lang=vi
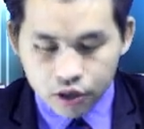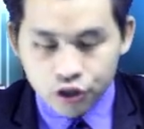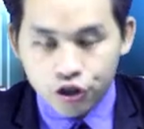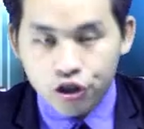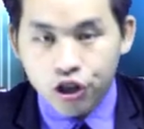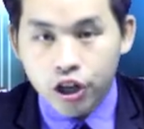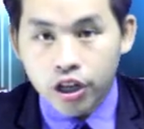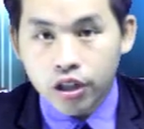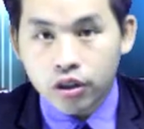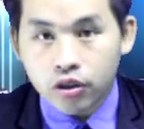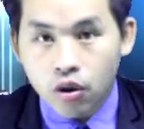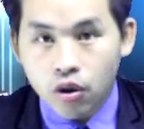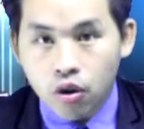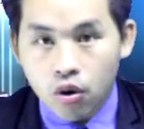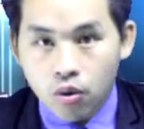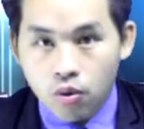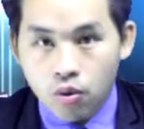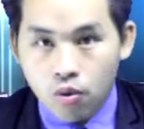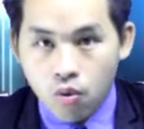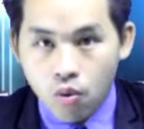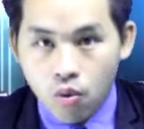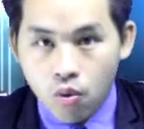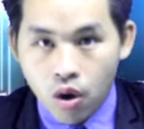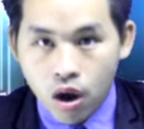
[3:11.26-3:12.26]
trẻ tọt
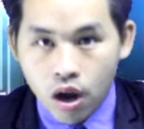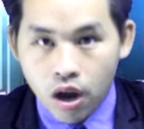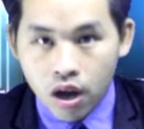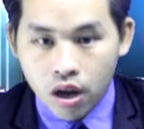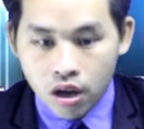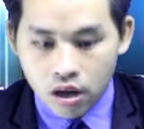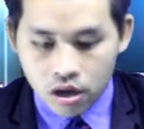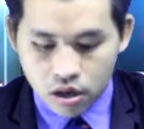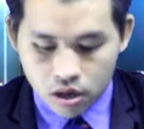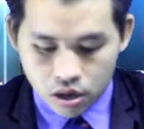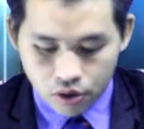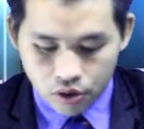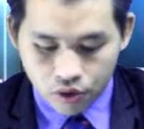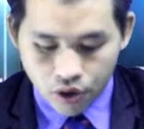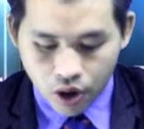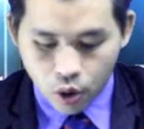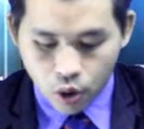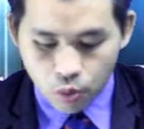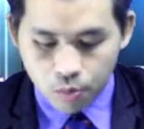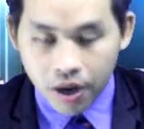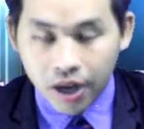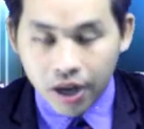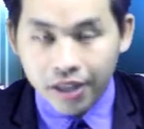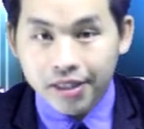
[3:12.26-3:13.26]
khoa
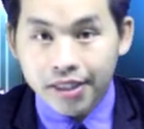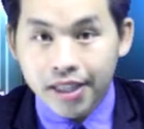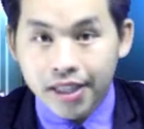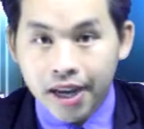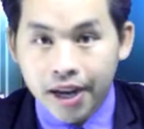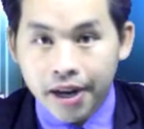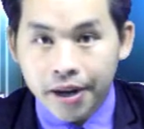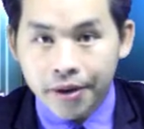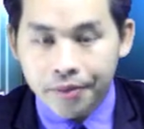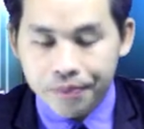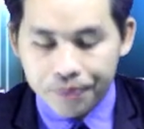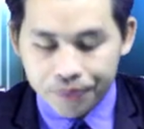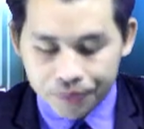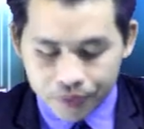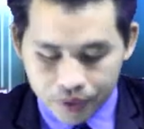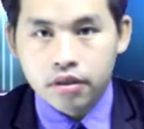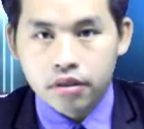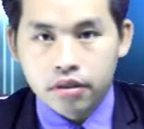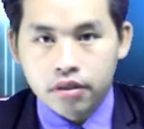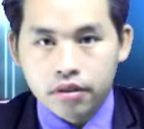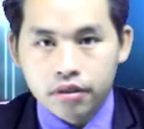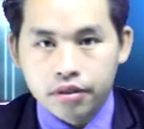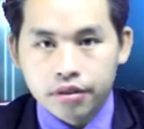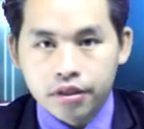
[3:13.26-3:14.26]
Crow Plaza
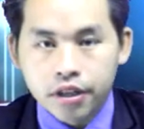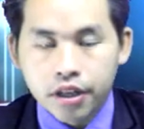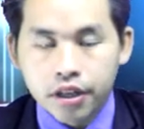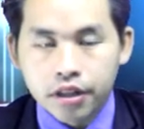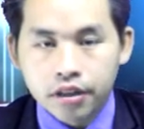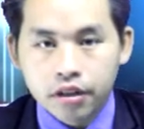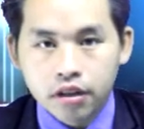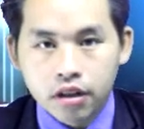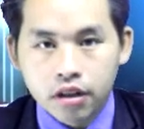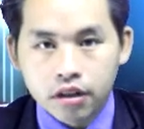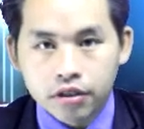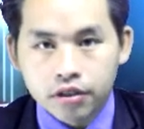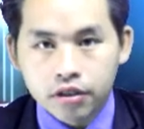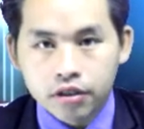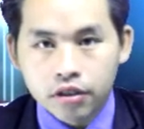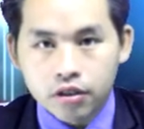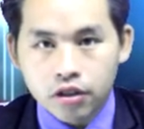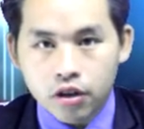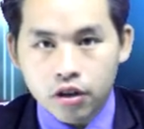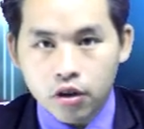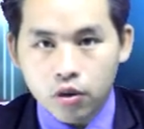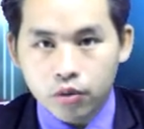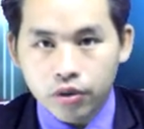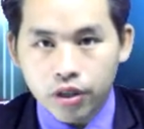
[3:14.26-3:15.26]
chế tứ lọt do
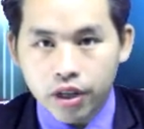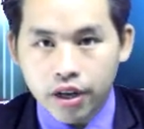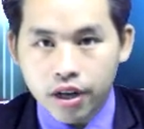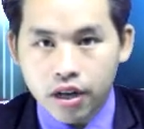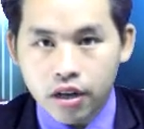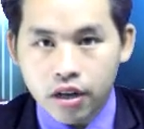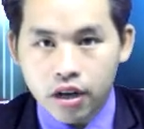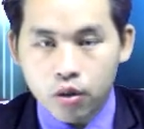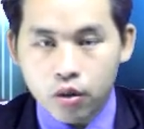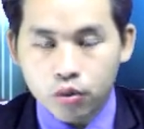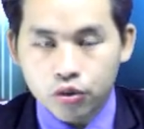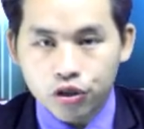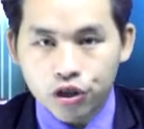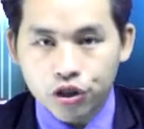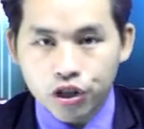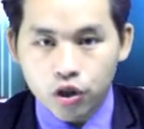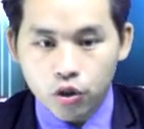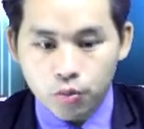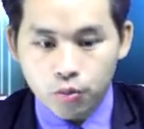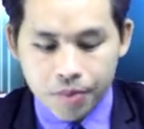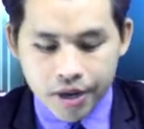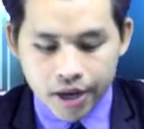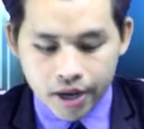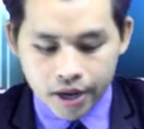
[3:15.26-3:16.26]
tròn hốc tiền nàng gạo chi
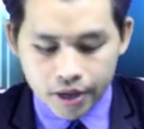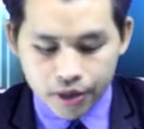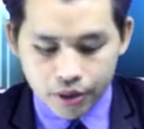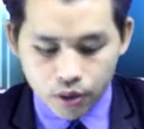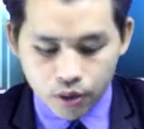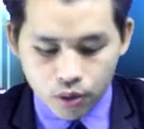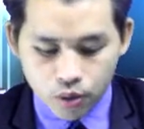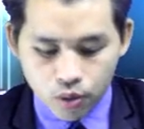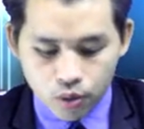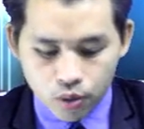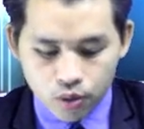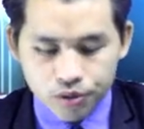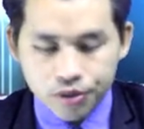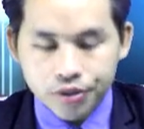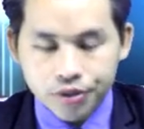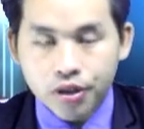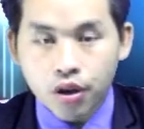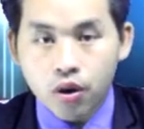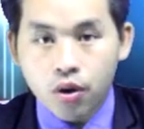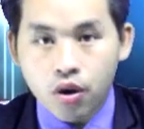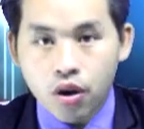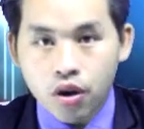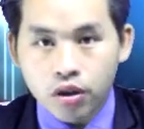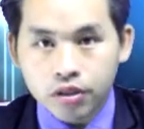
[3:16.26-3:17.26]
lúc bé lính đu
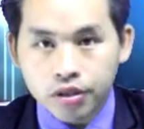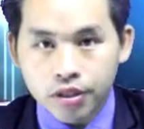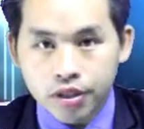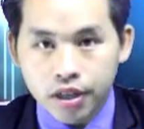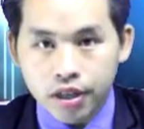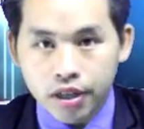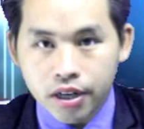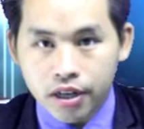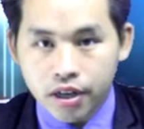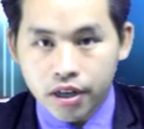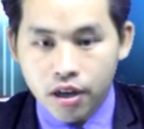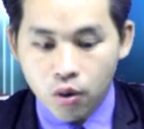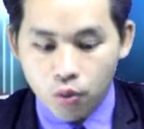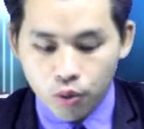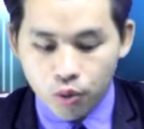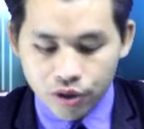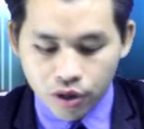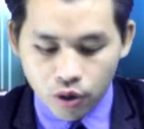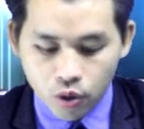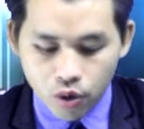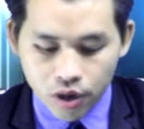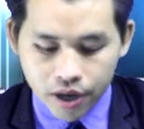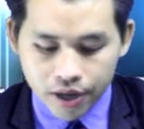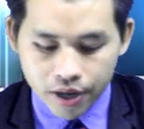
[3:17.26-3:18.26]
xong ót xiên nàng gạo và
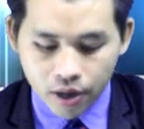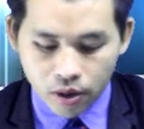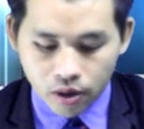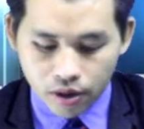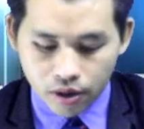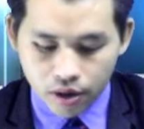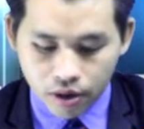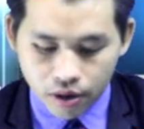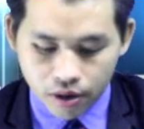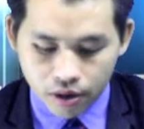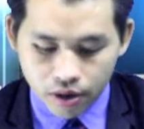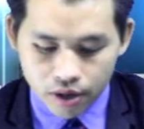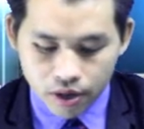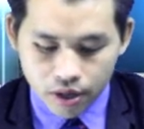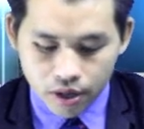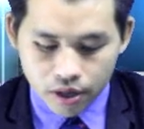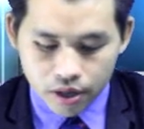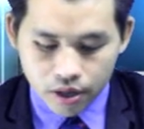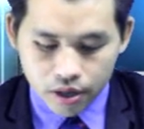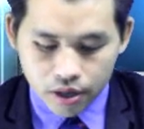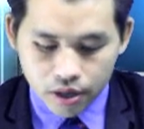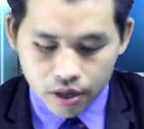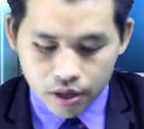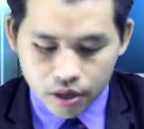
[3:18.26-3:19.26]
giáo lý thao nọ
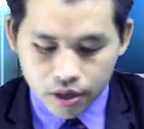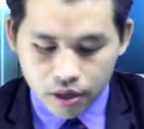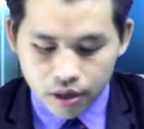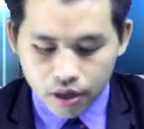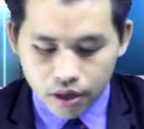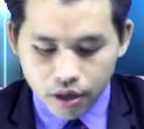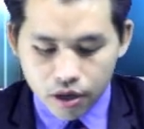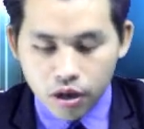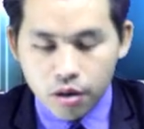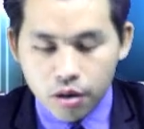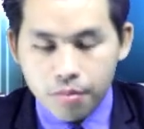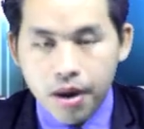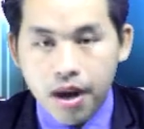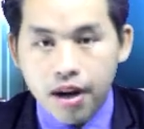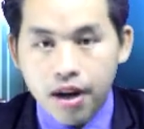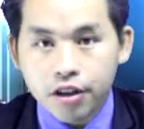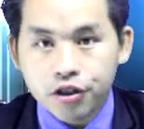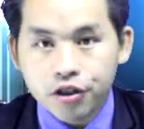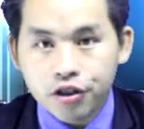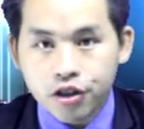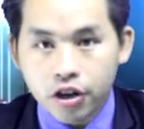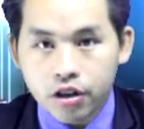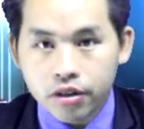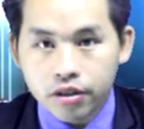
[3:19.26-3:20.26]
nơi mà
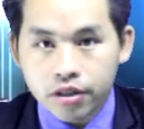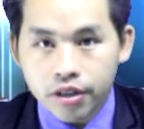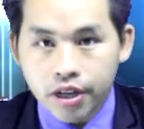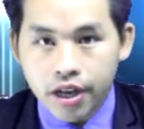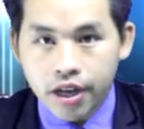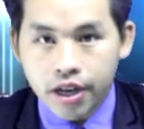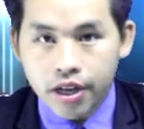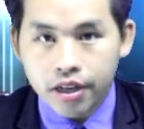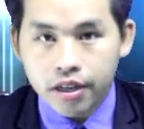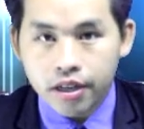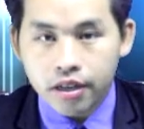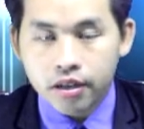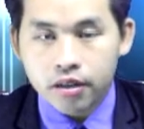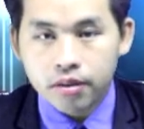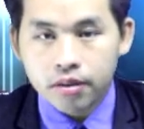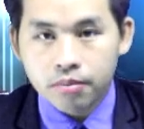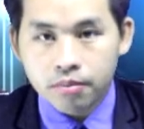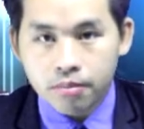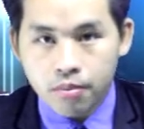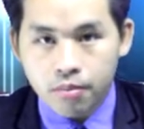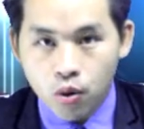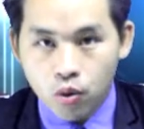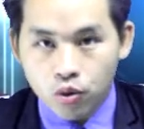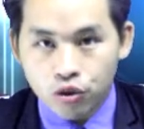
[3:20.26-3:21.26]
lý sợ kê
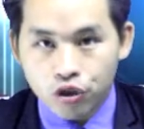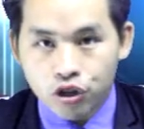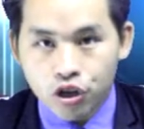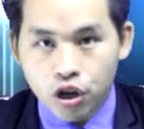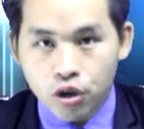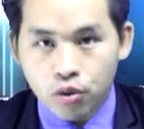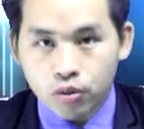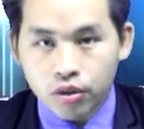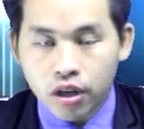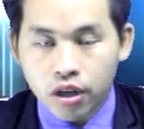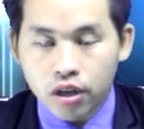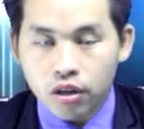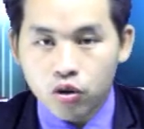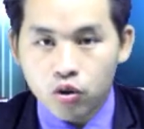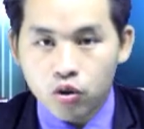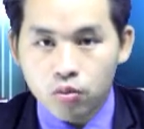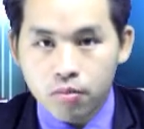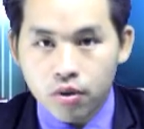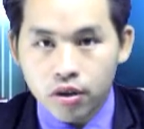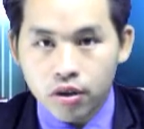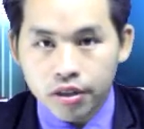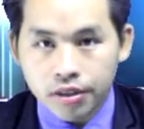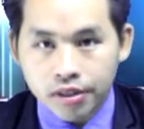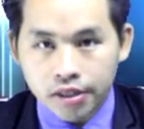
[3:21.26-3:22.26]
màu tròn tờ lúc
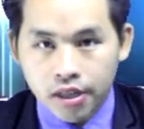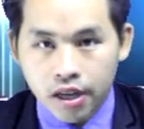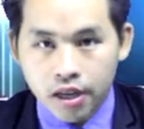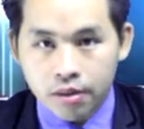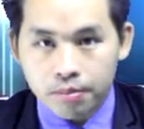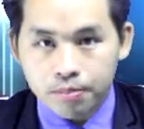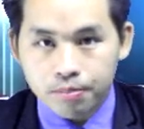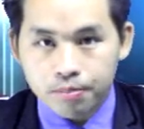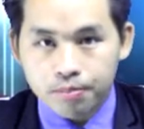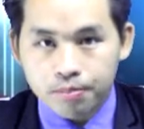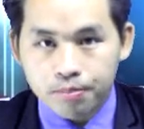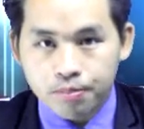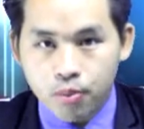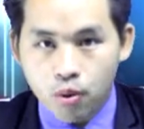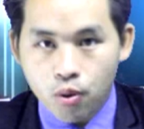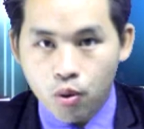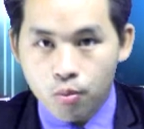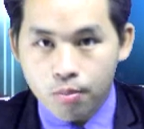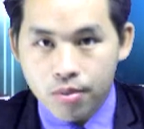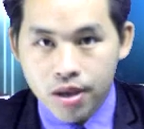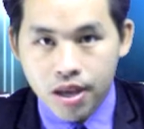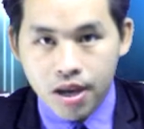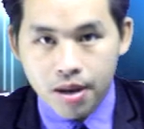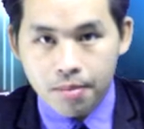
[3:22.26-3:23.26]
bộ lý sạch
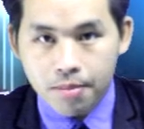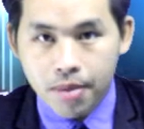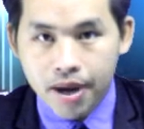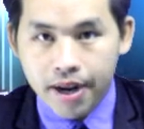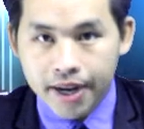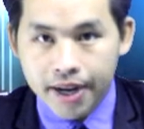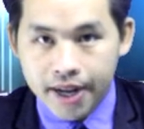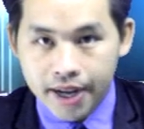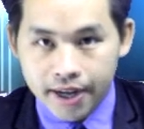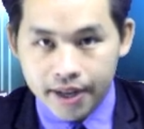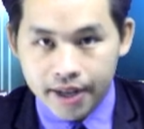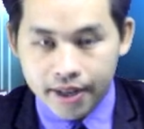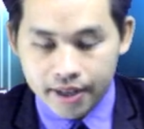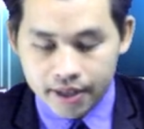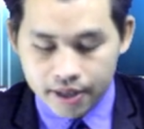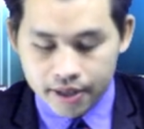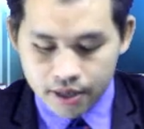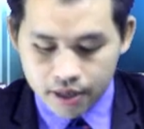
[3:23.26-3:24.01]
phổ bia mãi ninh